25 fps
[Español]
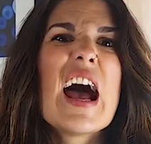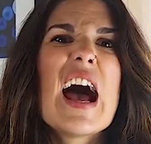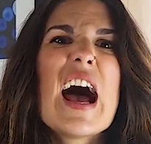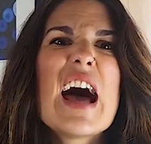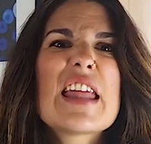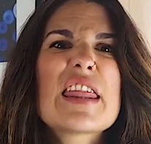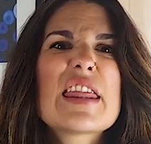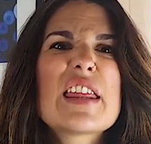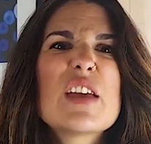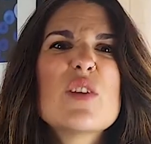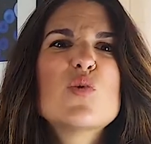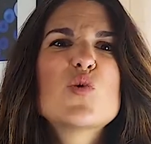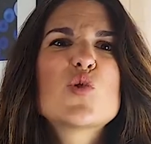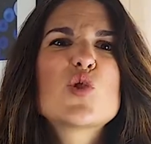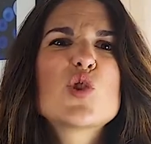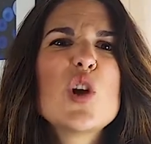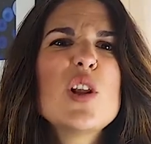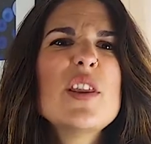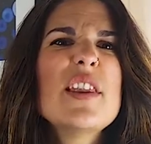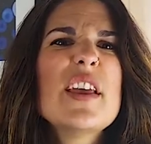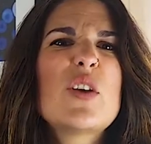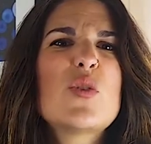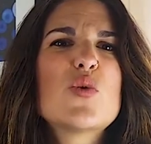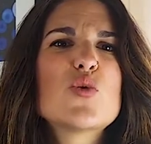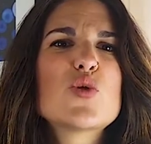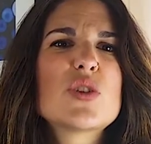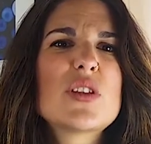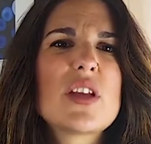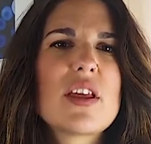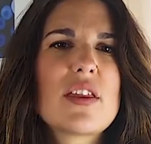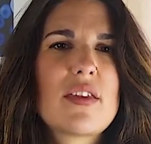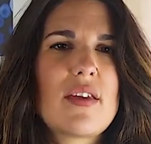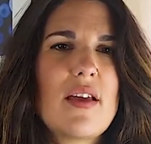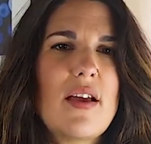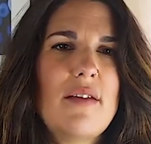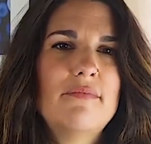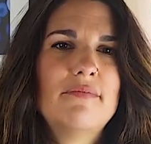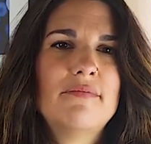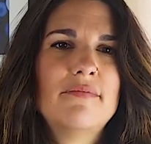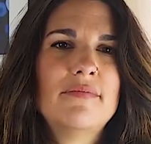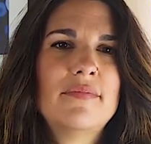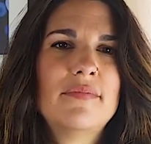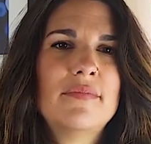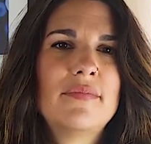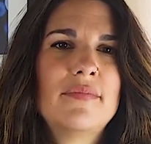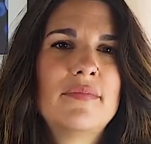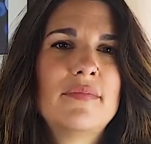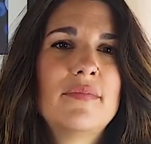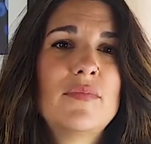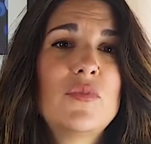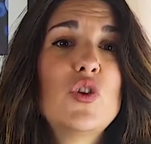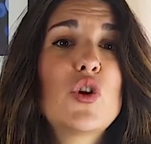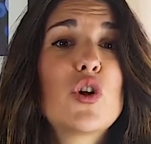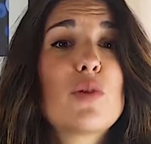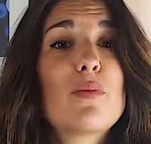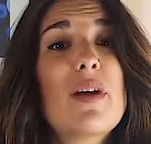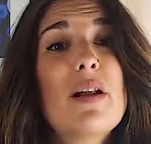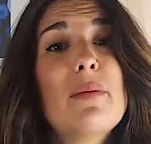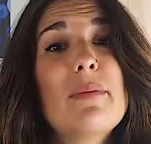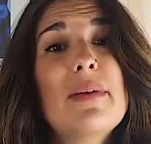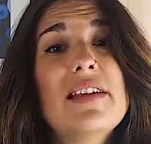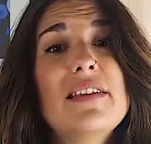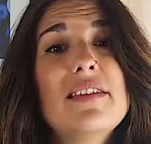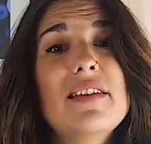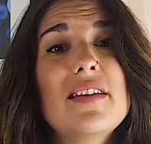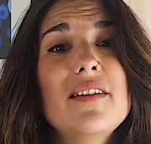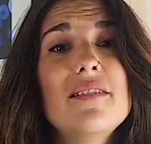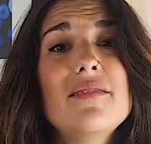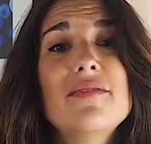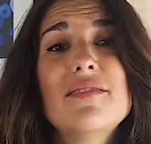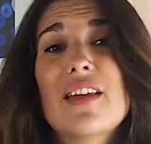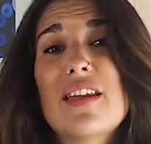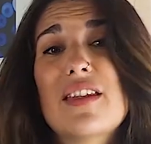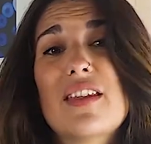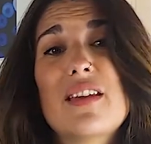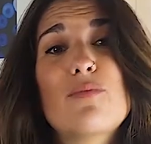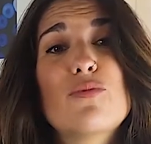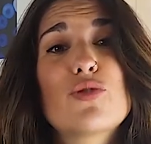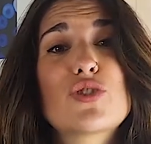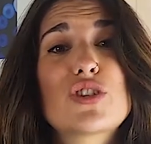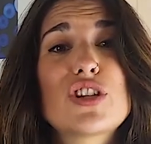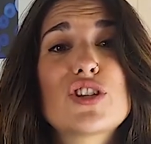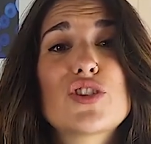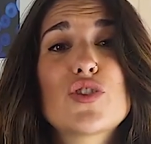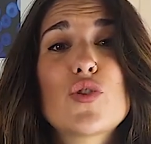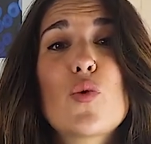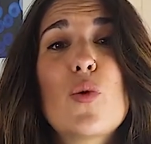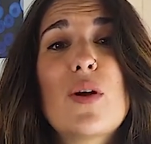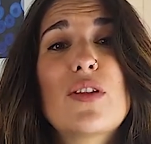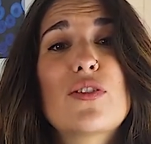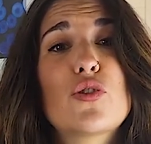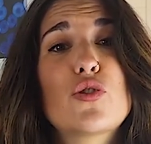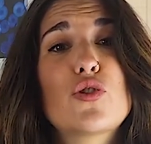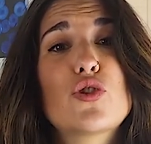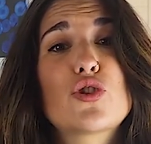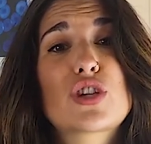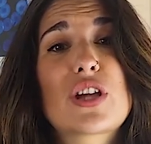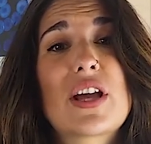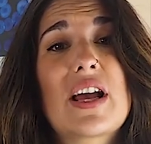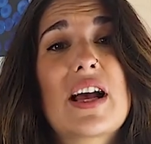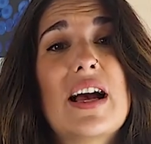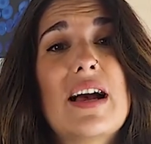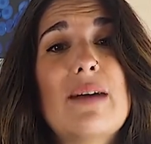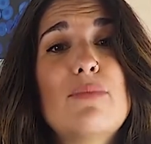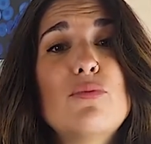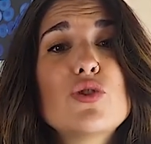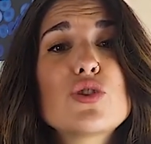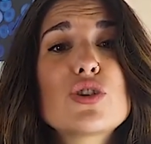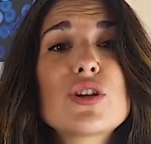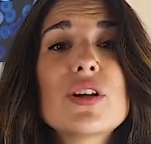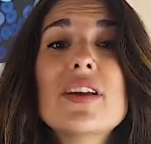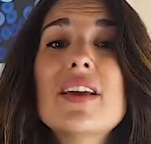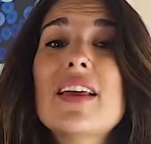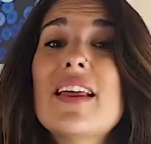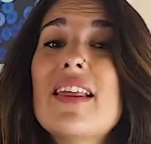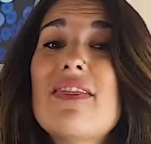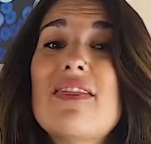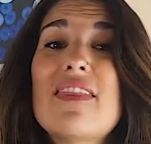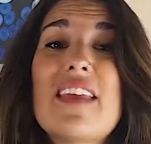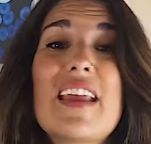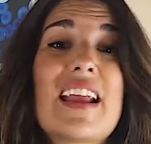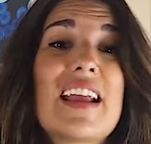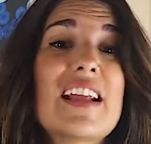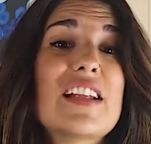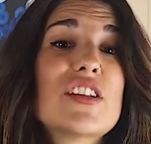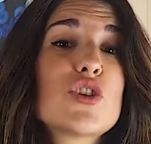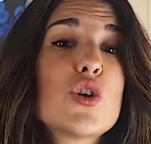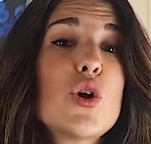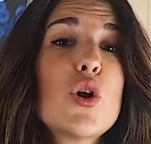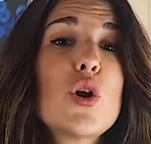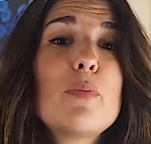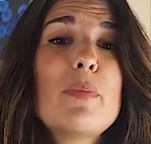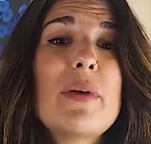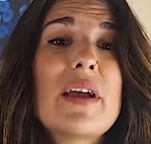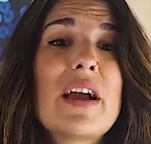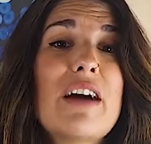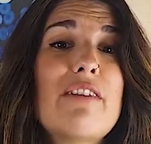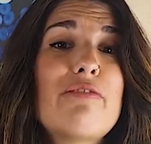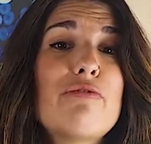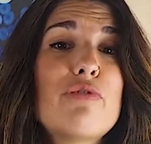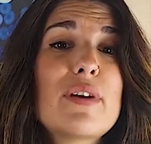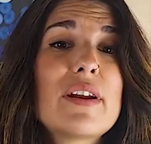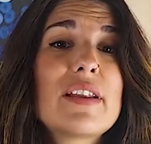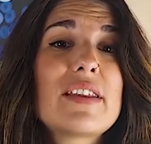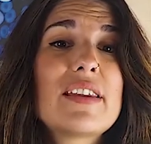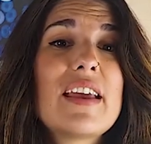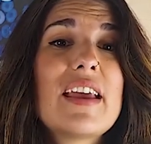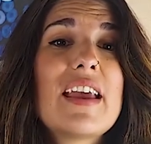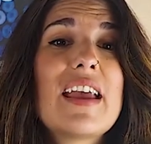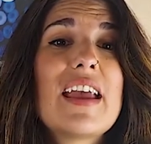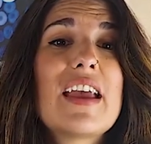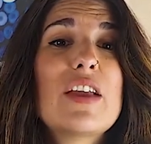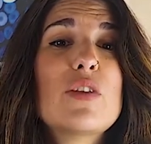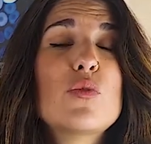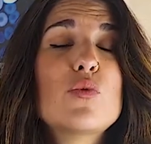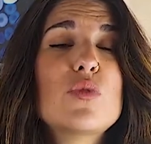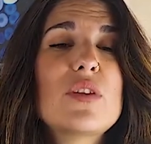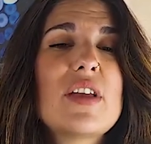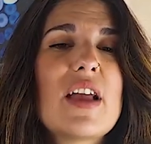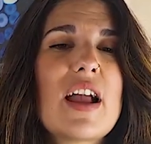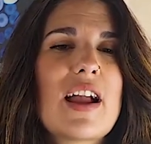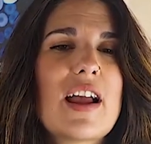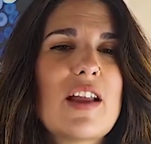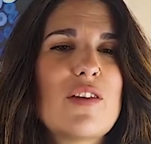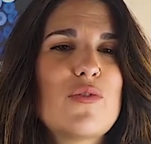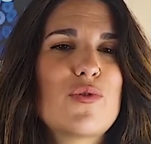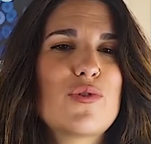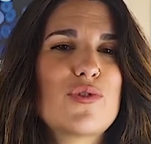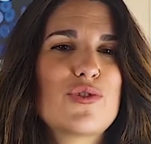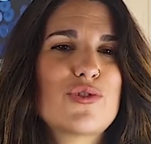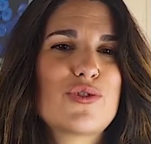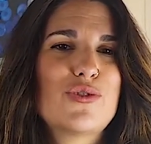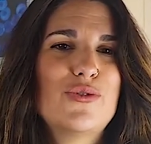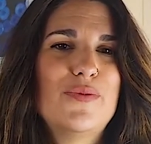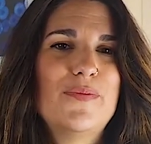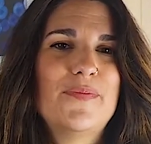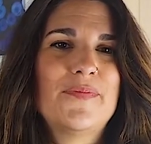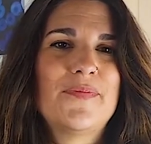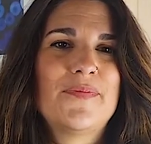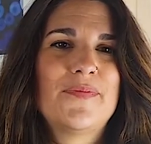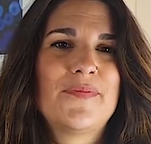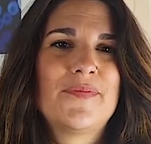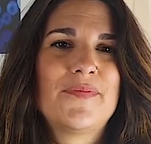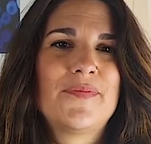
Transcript: Hace un sol de justicia. Normalmente decimos esto cuando nos quejamos de que el sol pega fuerte en un día caluroso.